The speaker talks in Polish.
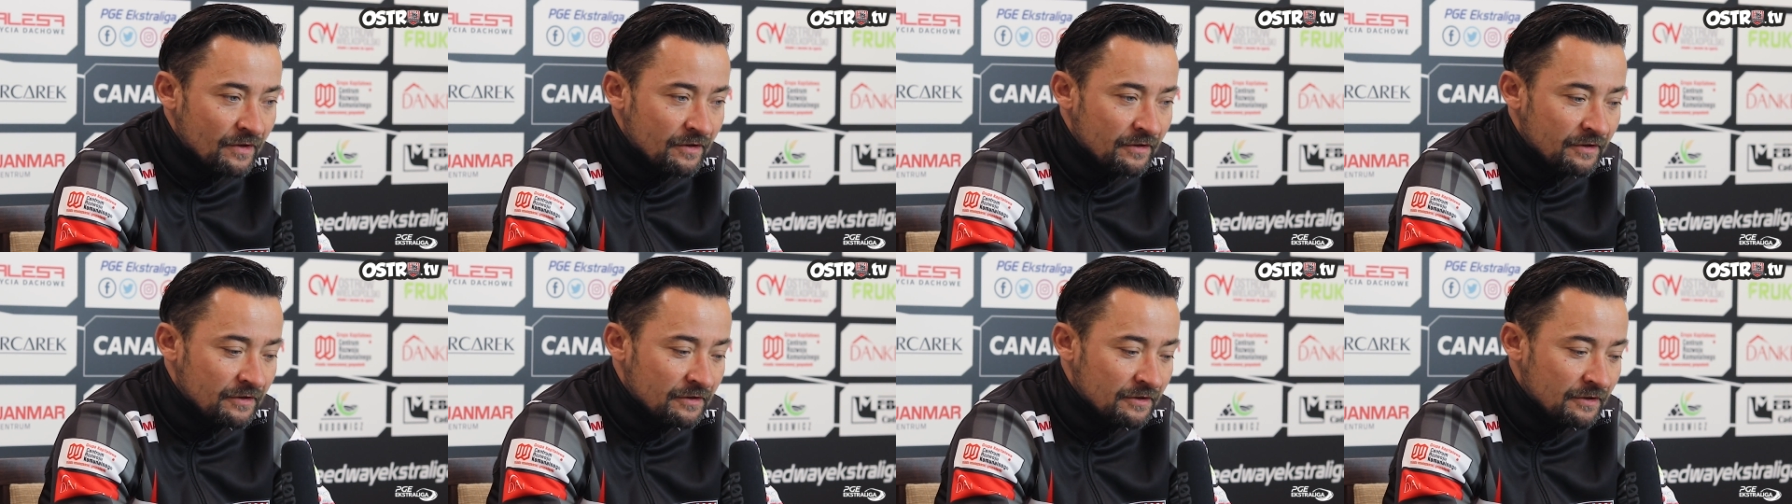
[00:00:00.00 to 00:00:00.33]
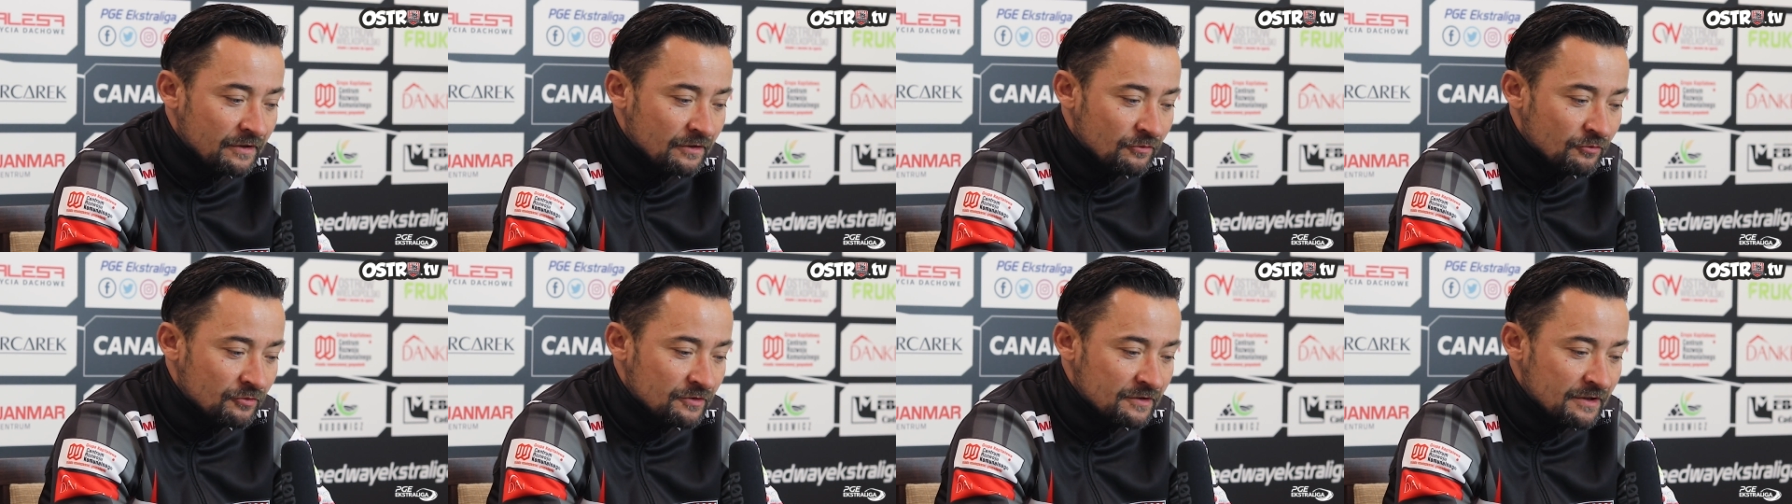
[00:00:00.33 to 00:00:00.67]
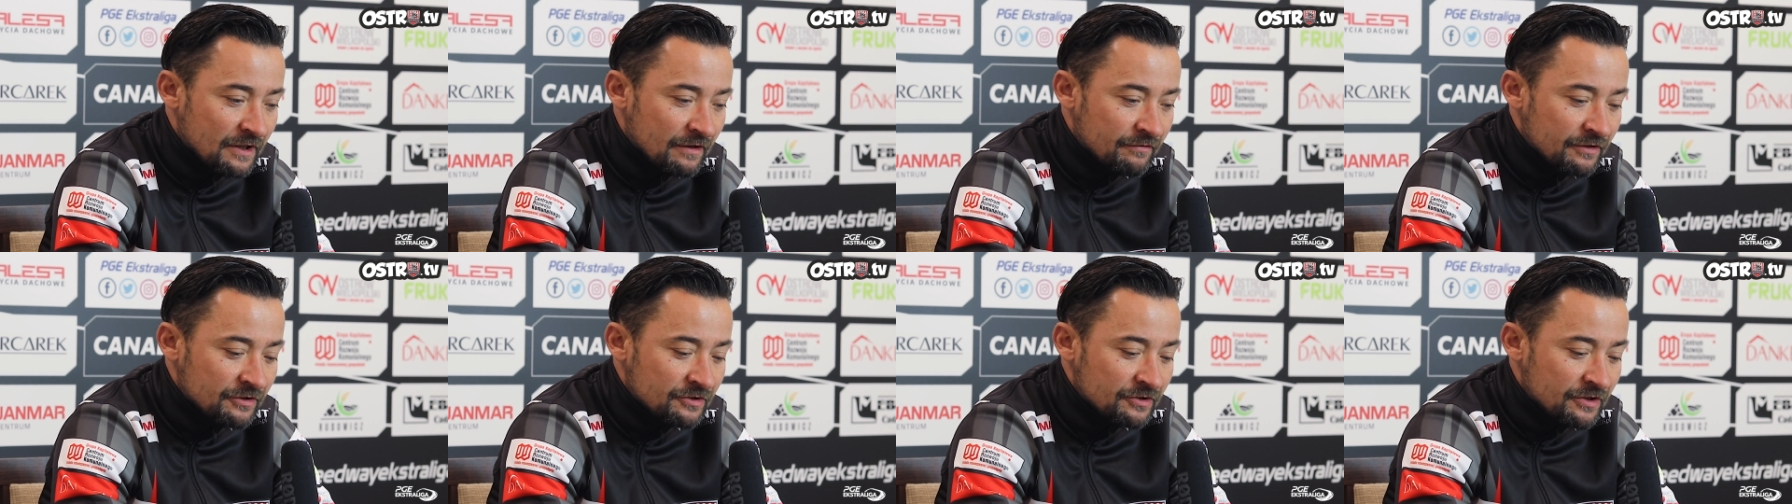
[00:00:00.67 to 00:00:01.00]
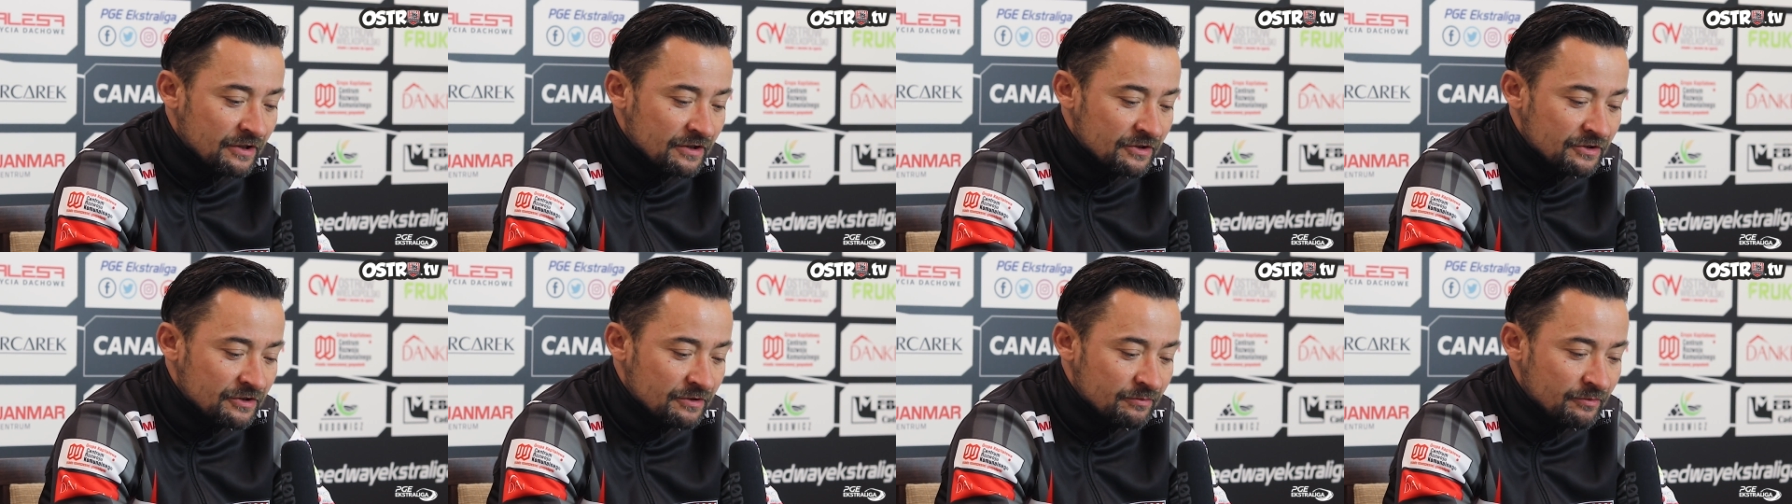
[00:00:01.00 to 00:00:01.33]
e, ustawiać
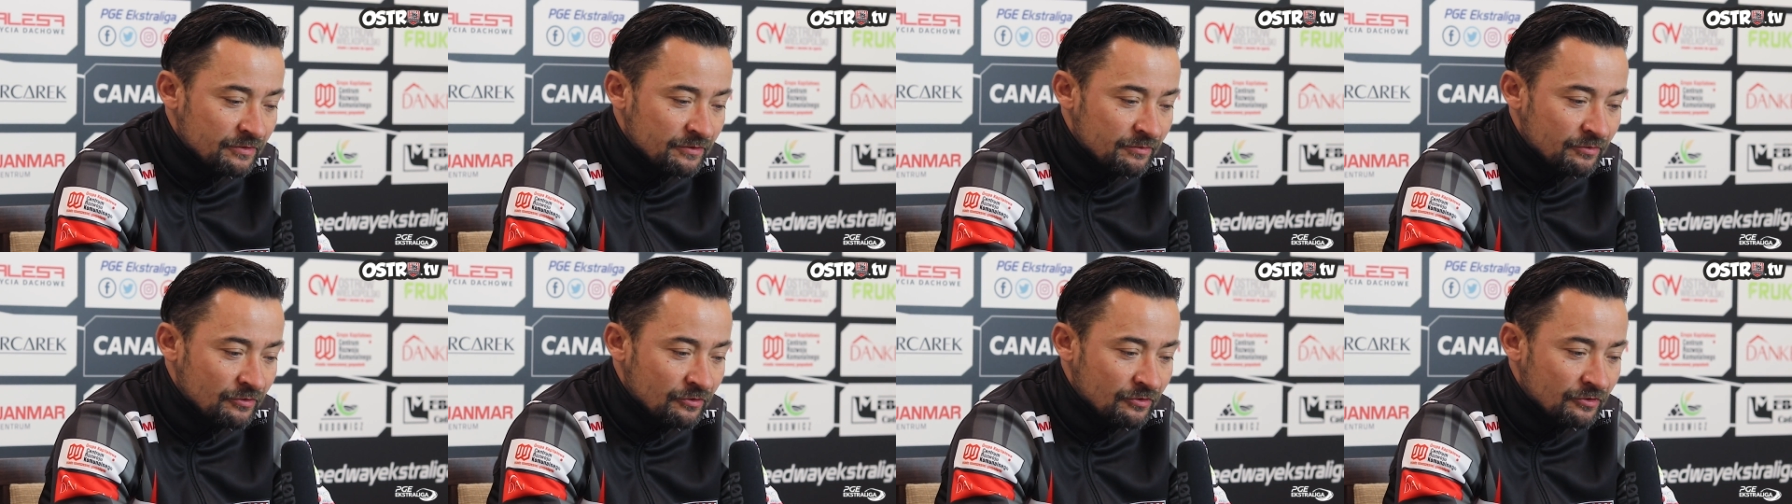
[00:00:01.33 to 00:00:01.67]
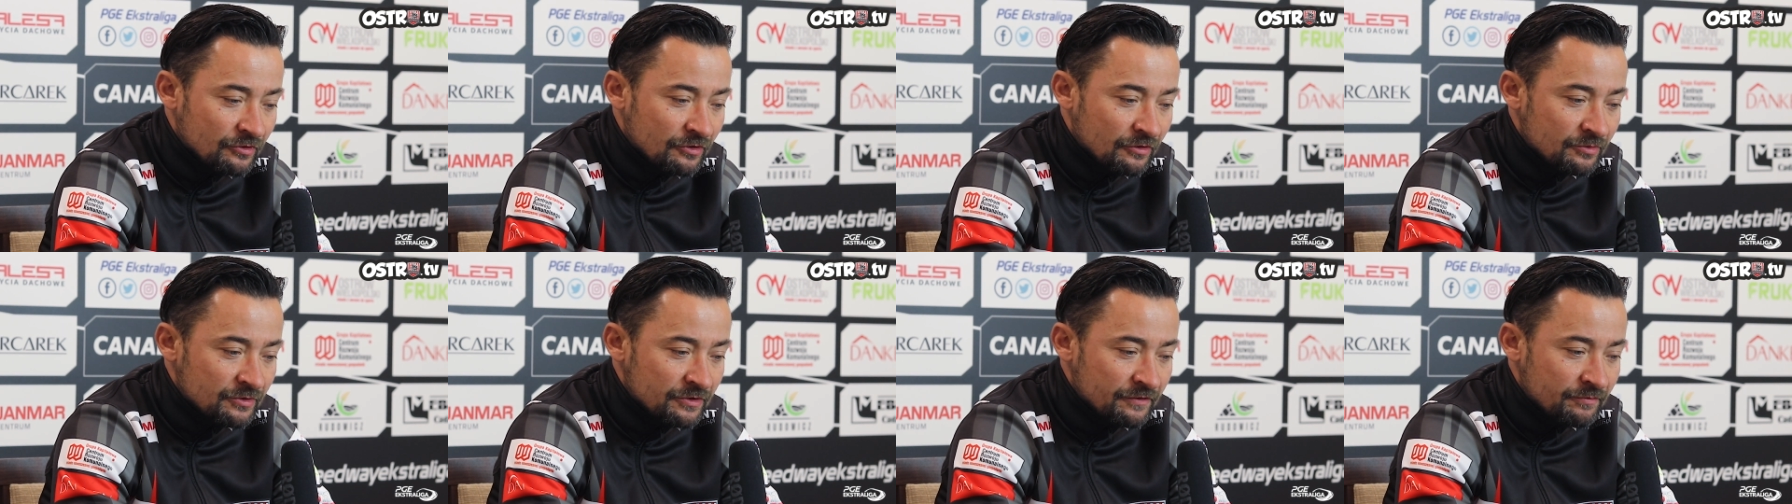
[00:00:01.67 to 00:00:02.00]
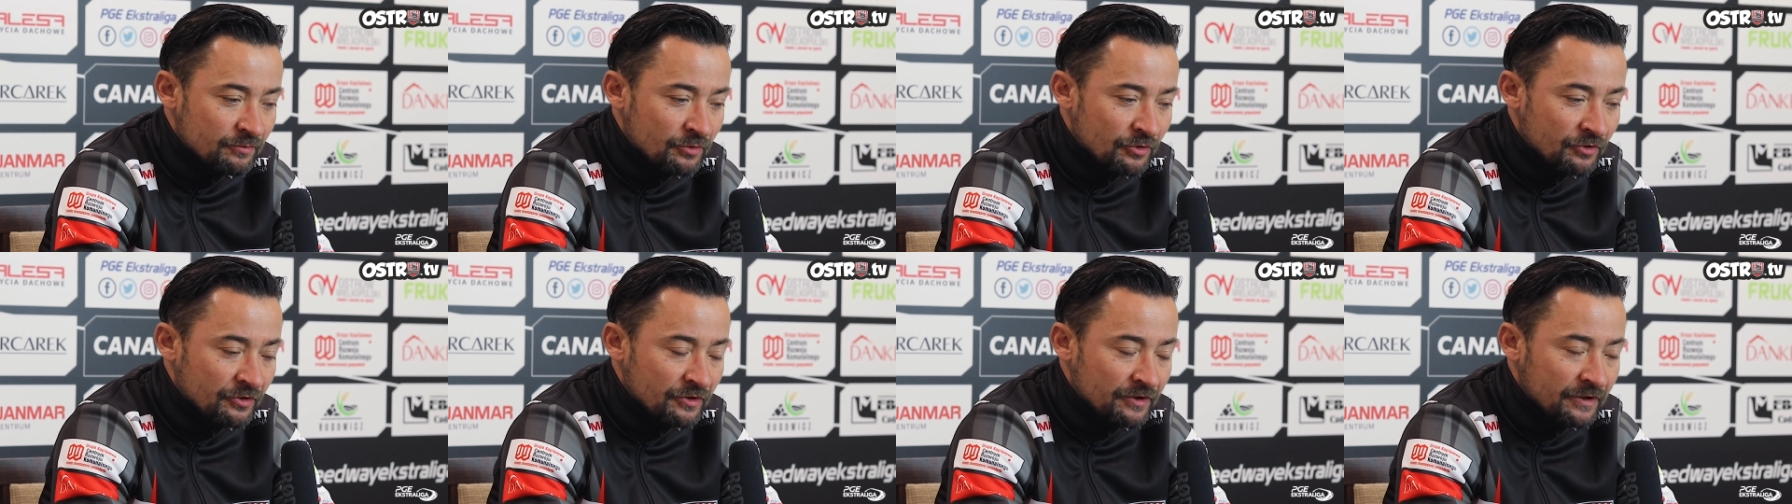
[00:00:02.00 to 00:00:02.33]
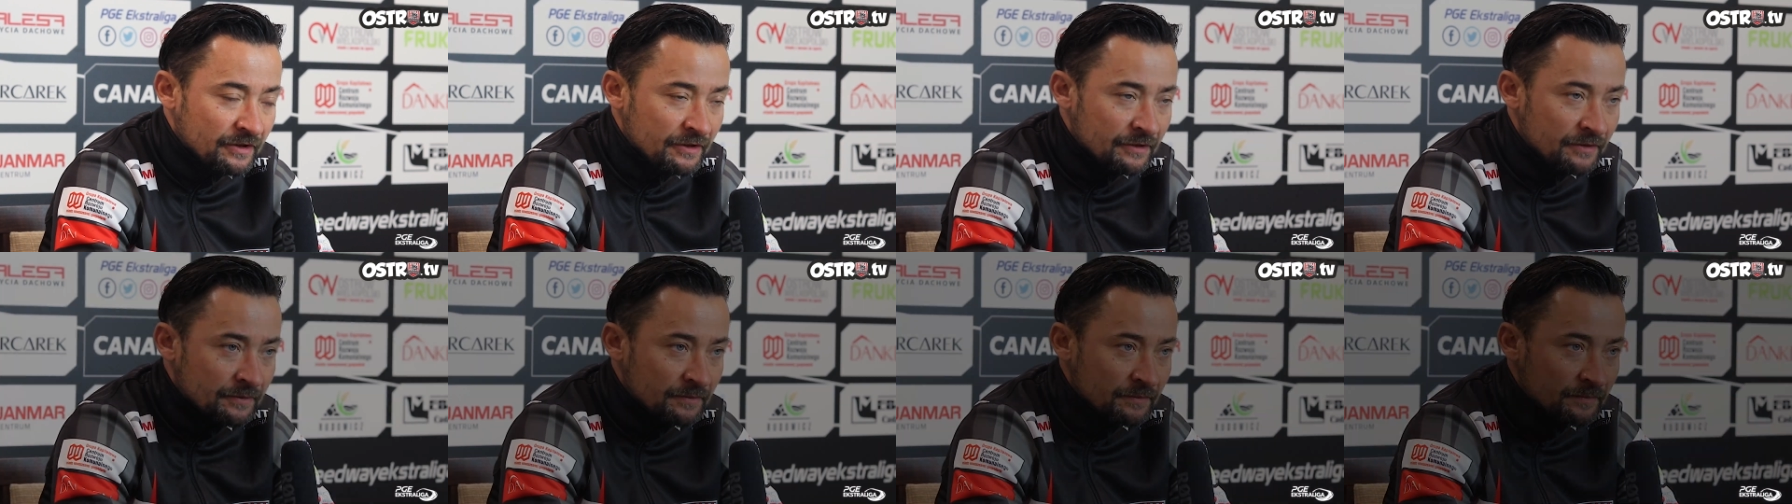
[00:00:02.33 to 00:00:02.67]
tak, żeby było dobrze w piątek.